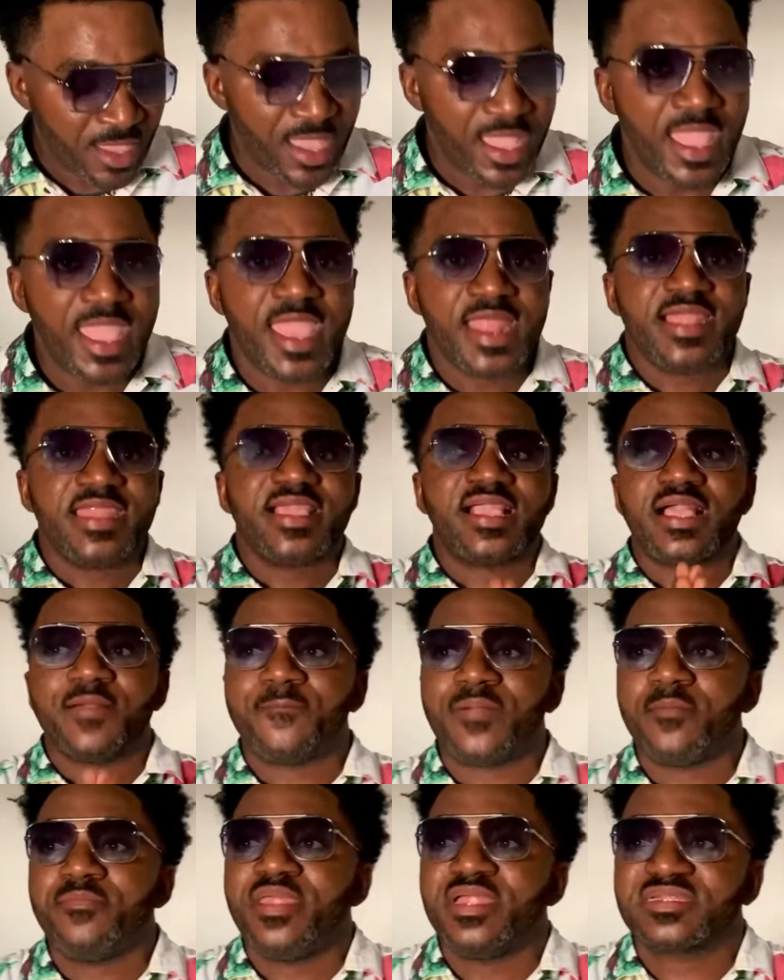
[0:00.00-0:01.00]
elles est
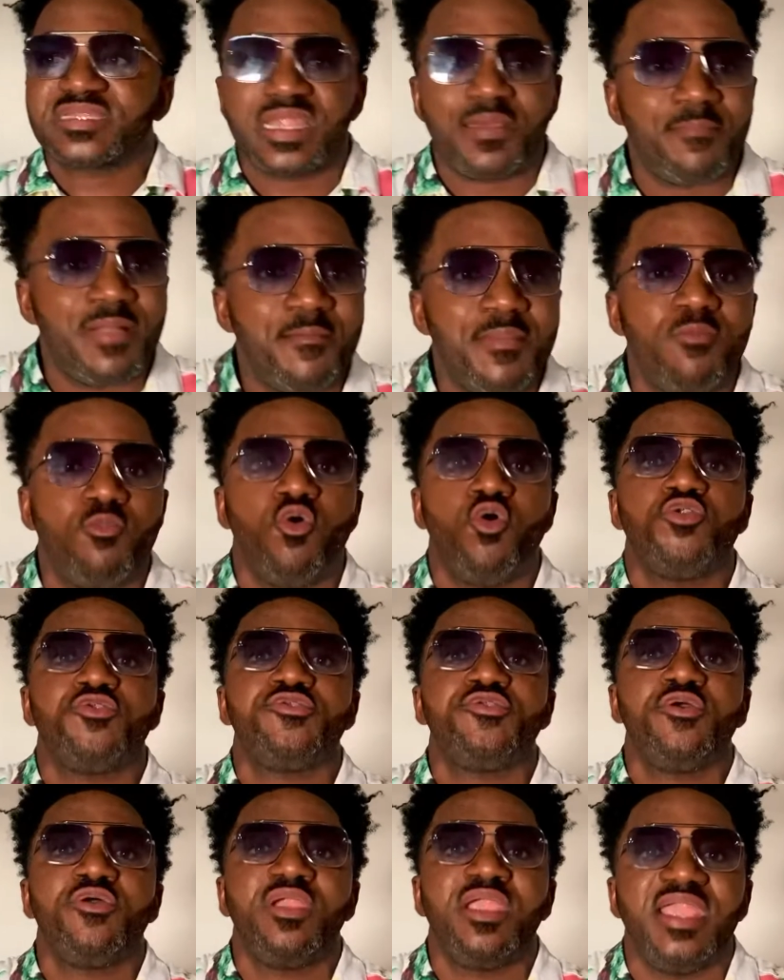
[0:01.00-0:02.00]
capable d'être là-bas même
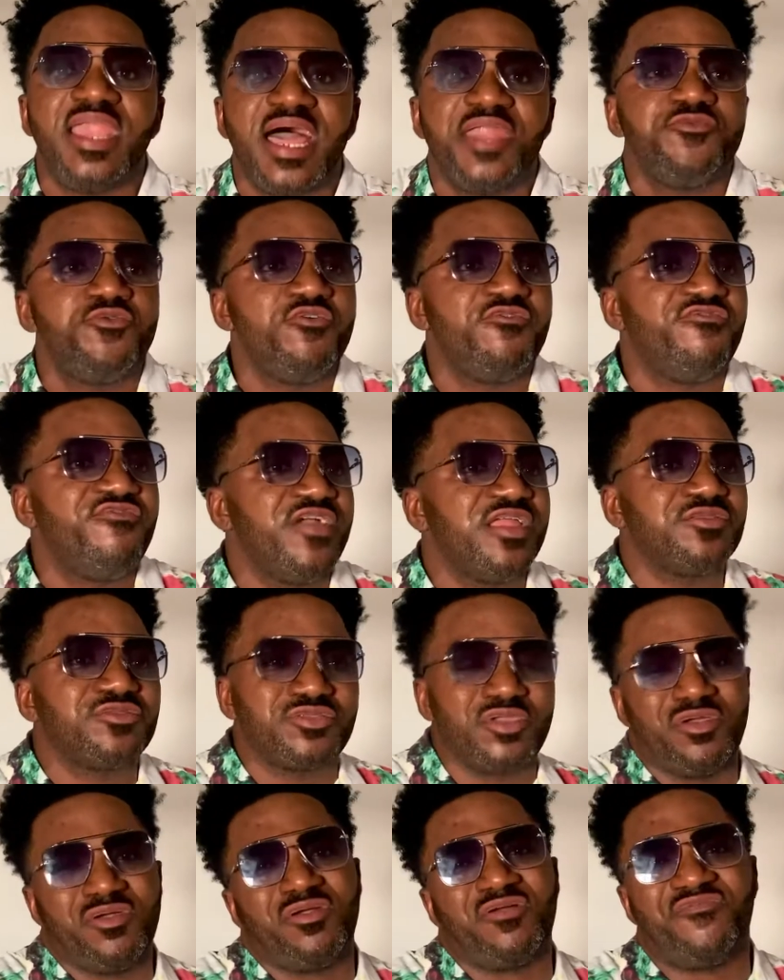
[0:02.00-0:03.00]
au-delà de
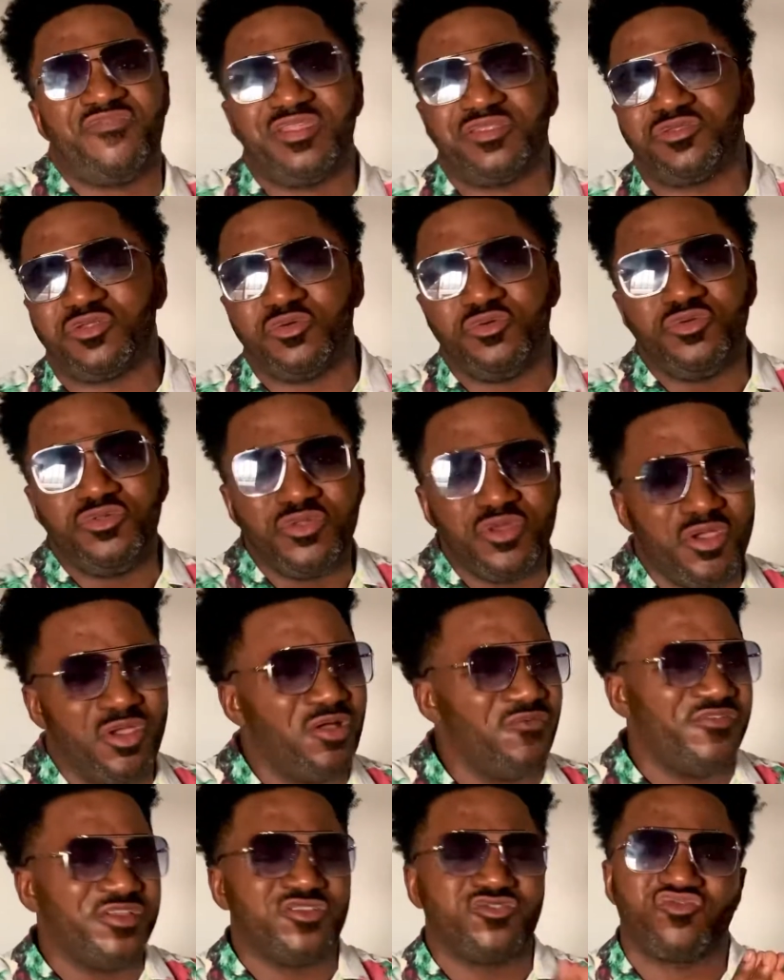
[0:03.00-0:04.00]
20h, 21h,
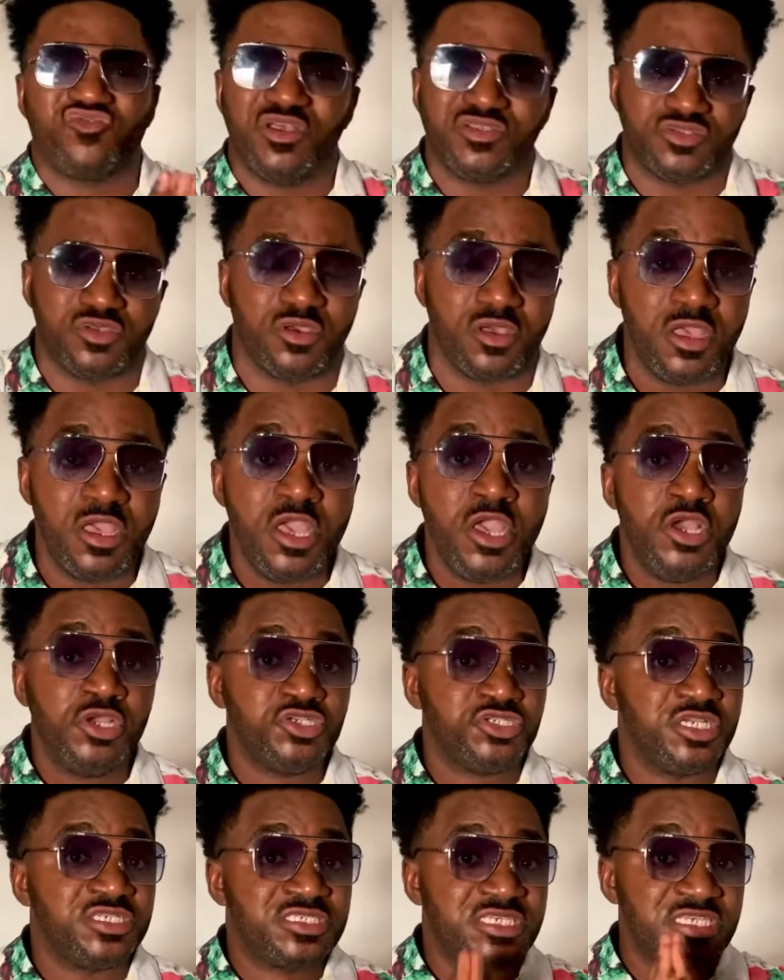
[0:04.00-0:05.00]
23h.
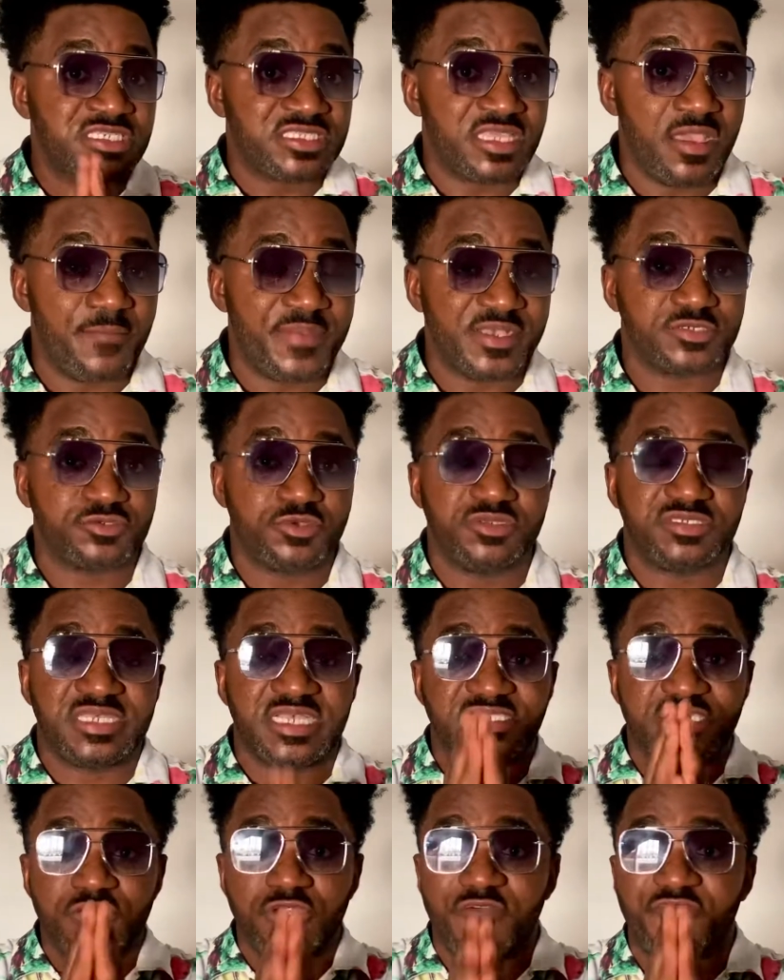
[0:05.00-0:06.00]
J'insiste, hein, parce que ça,
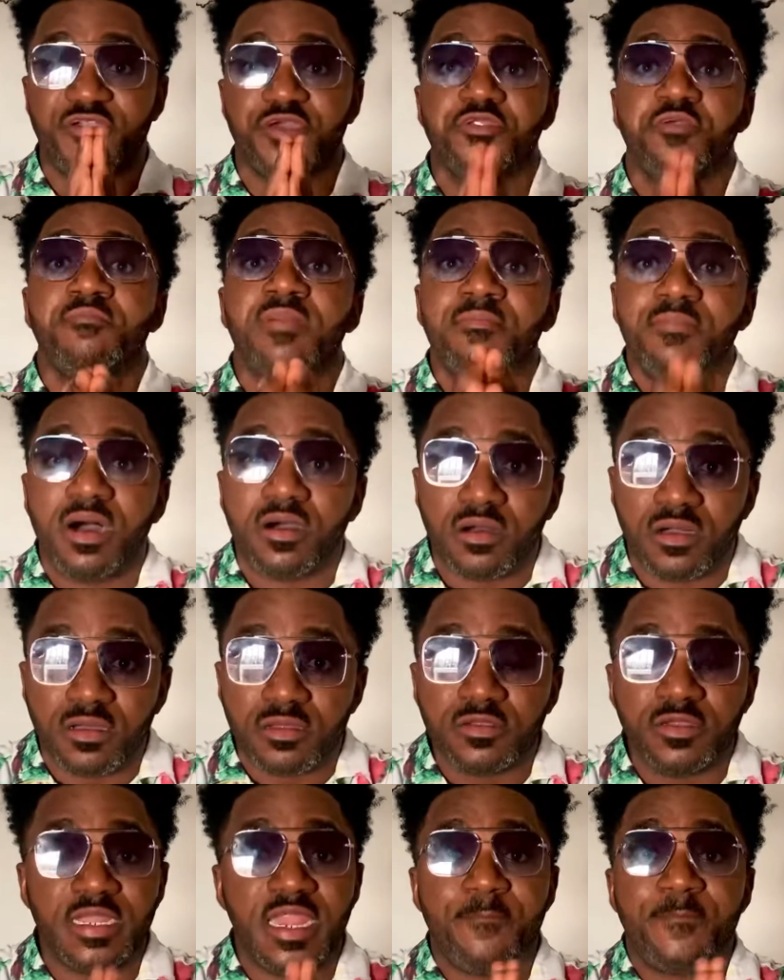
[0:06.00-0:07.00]
c'est une affaire de maman.
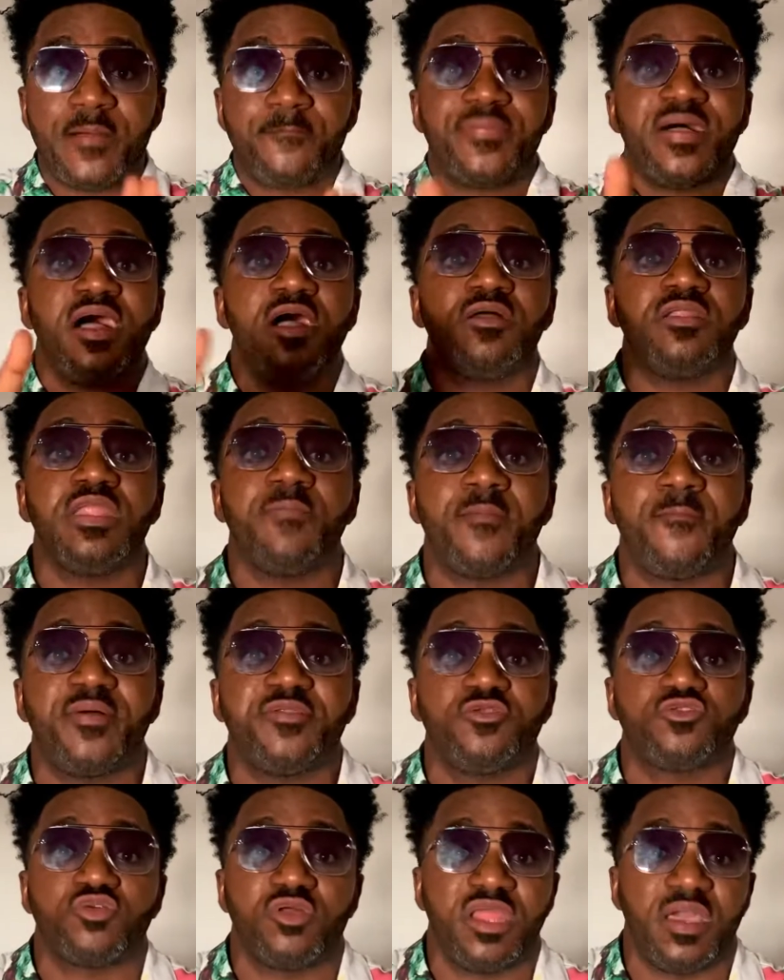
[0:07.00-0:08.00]
Les papas, les papas ne
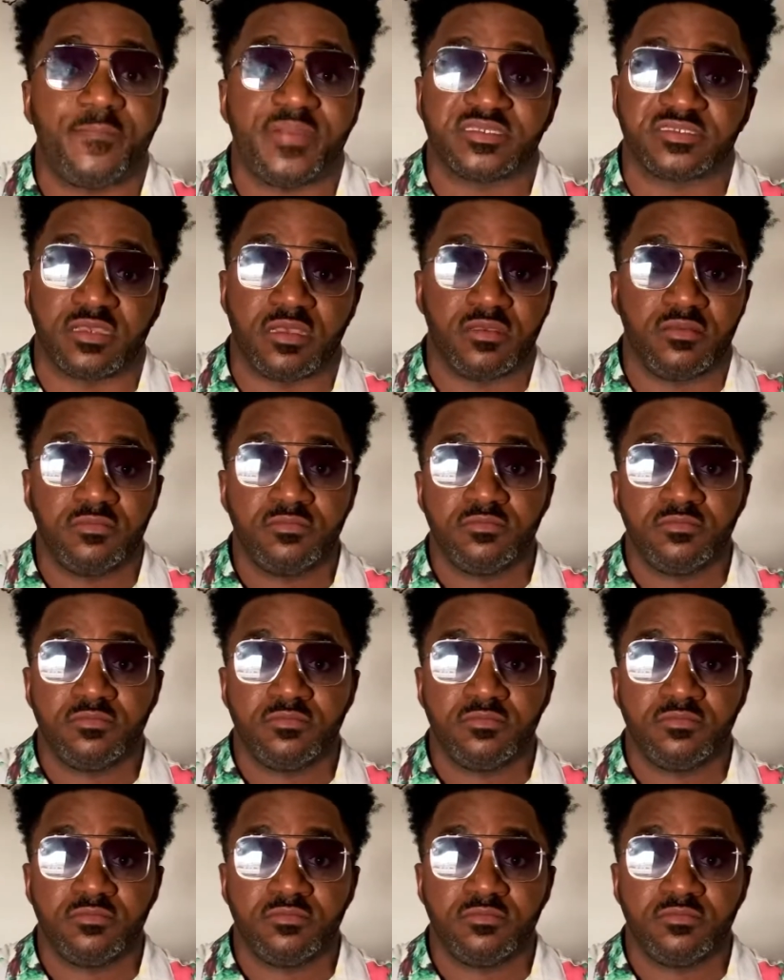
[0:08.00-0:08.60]
tolèrent pas ça.